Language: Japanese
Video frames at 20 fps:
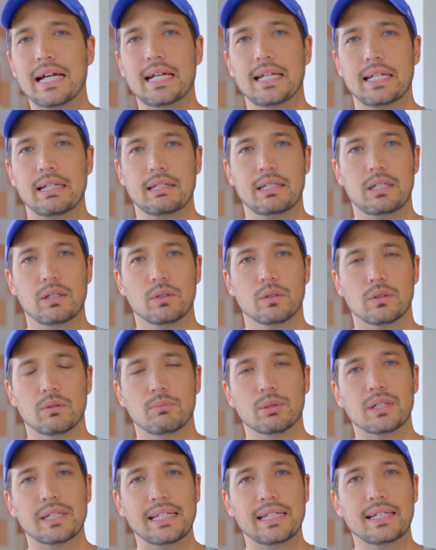たいな仕事
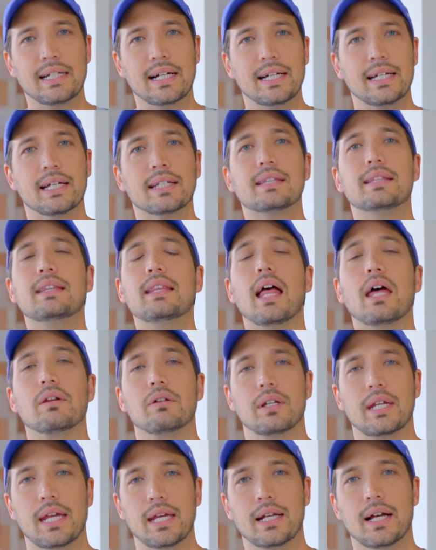僕いっかいやった
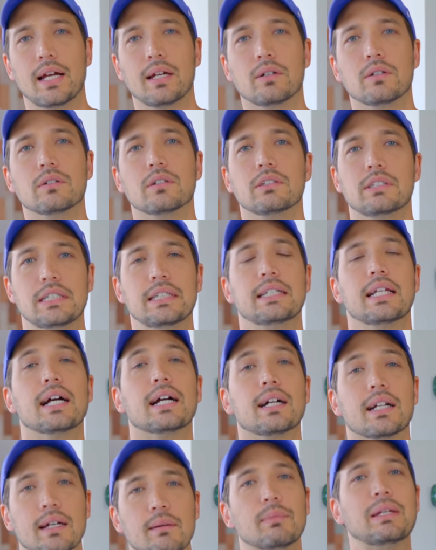のね。外国人だ
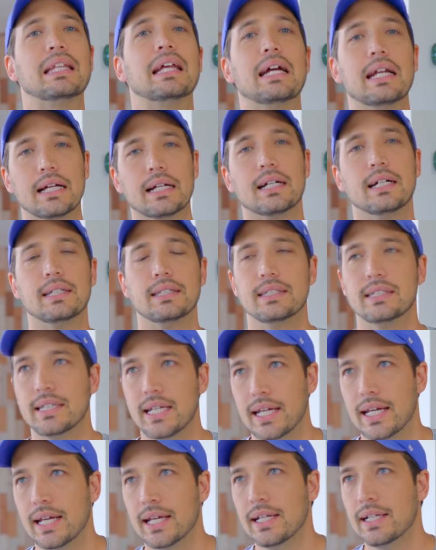からみたいな感じ
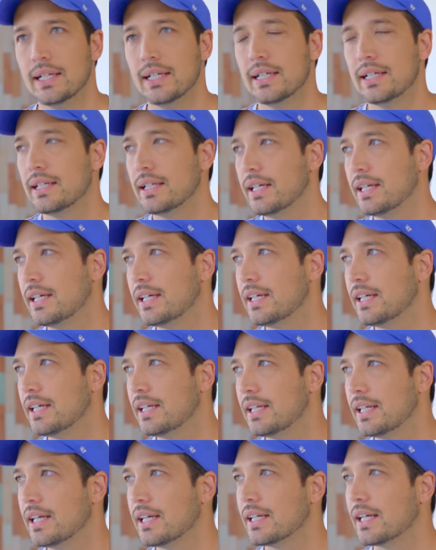で、
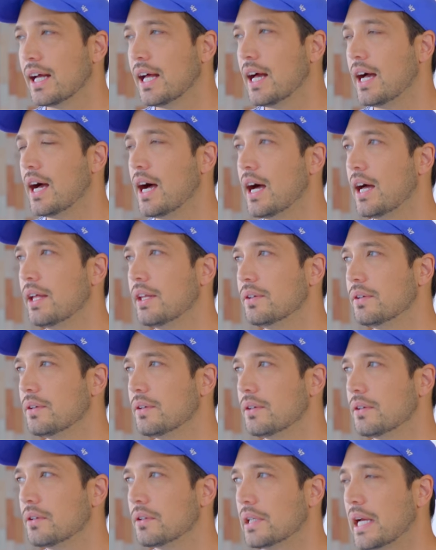でなんかあ
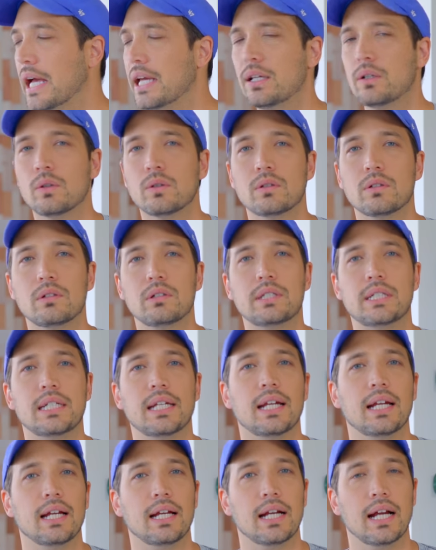の外国
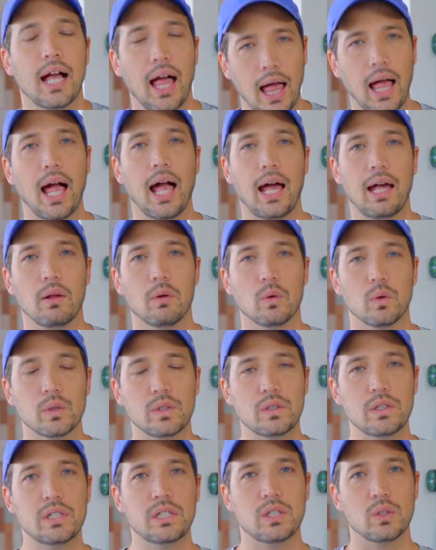人がお
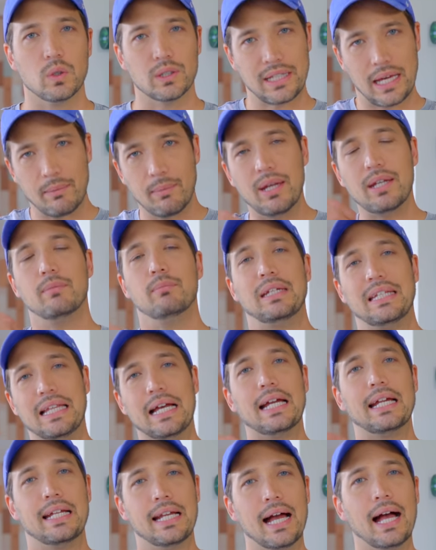寿司を食べるみ
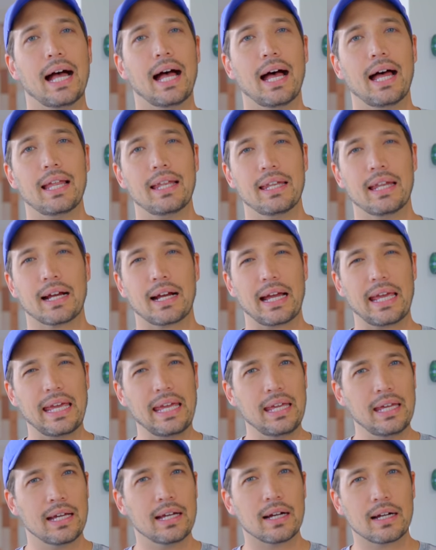たいな、なんか
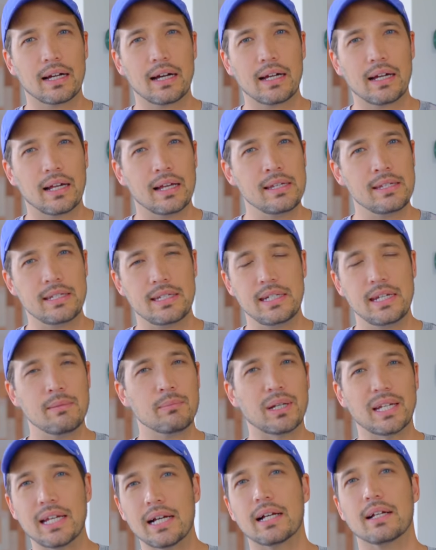映画か
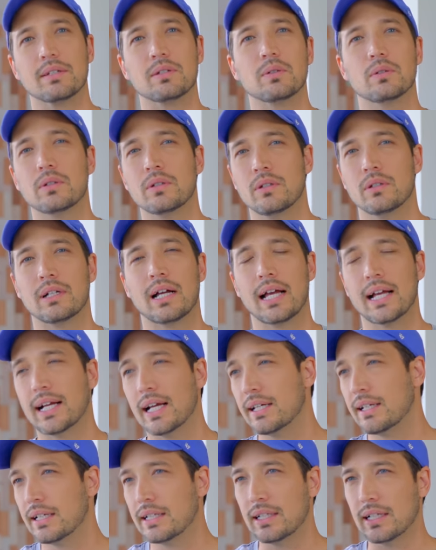シーエム かなんかそういう外
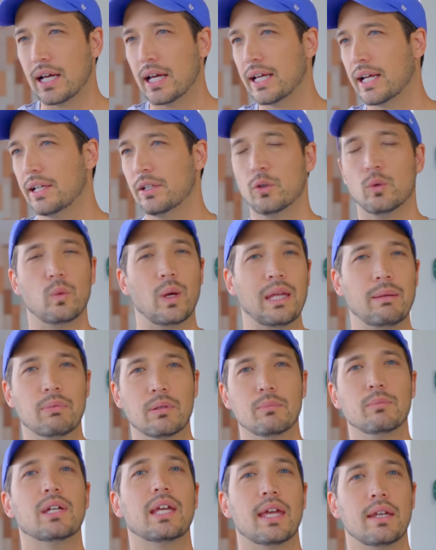界海外の
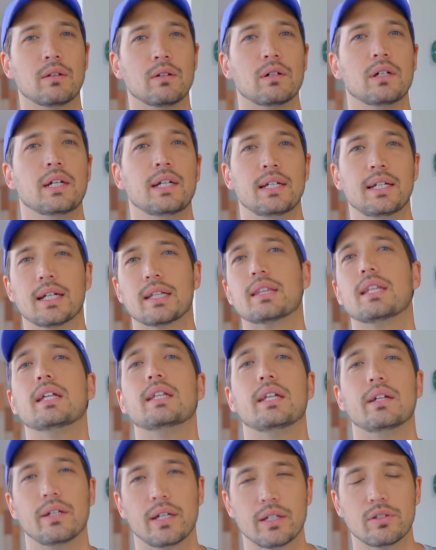ウェーブ向けのやった
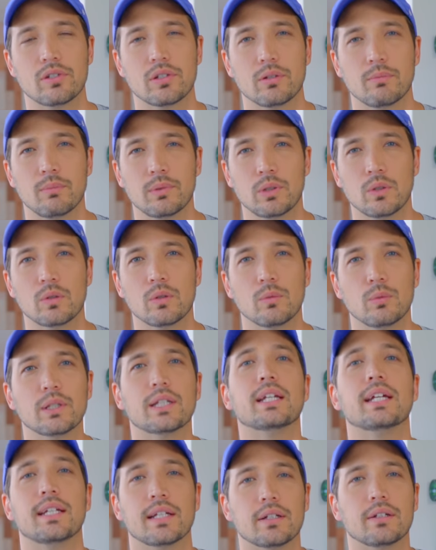んだよね。ちょっとよく覚え
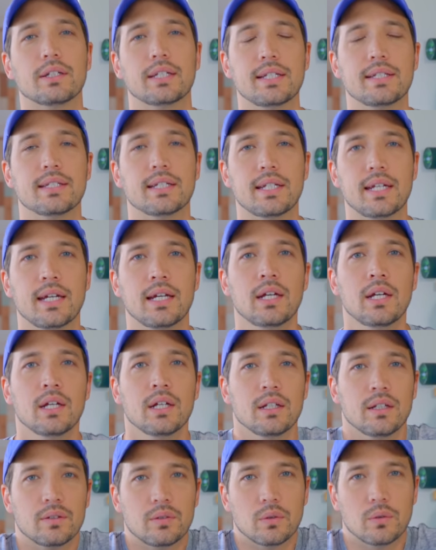てないんだけど銀座で、
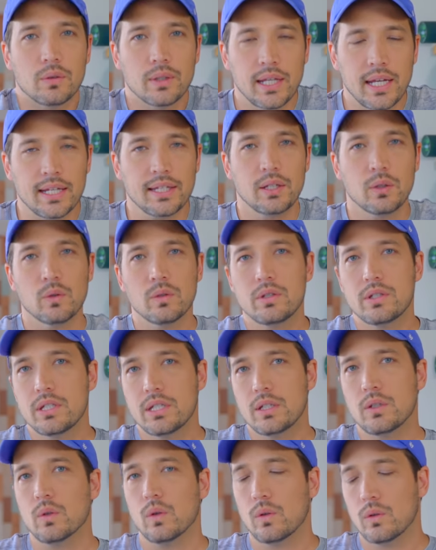でそこで日本
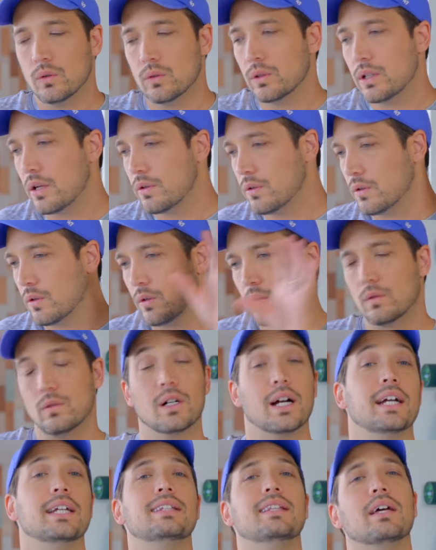人の女の
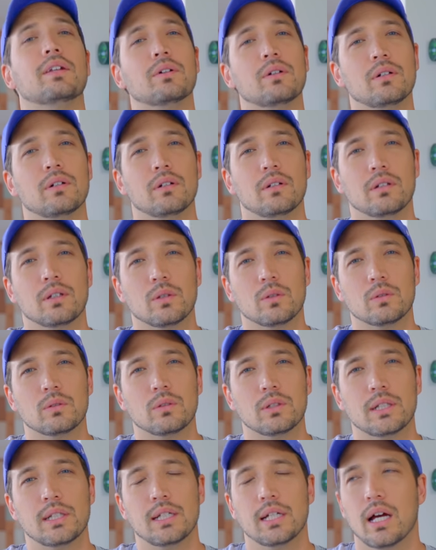子がいたので、本
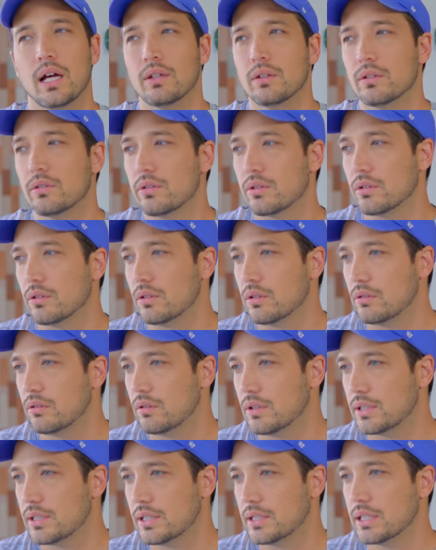当にあのちょっと
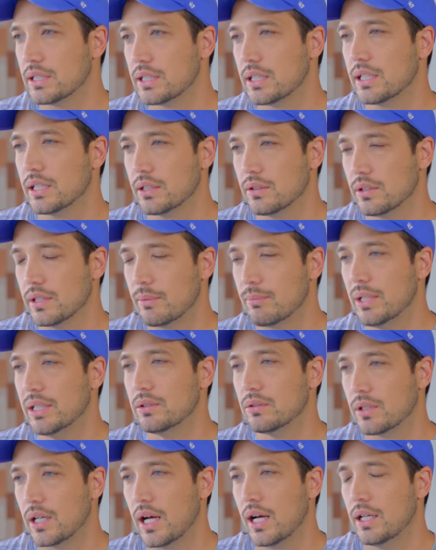忘れちゃったんだけど名前
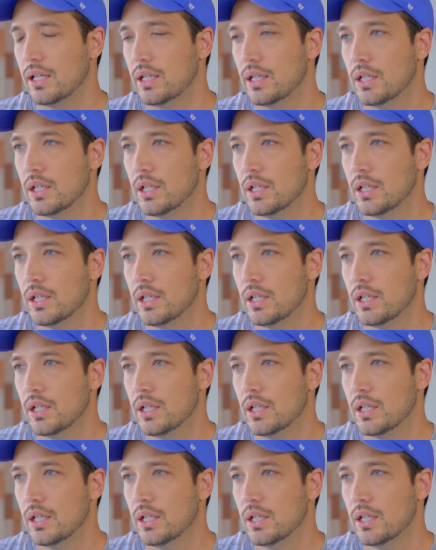とか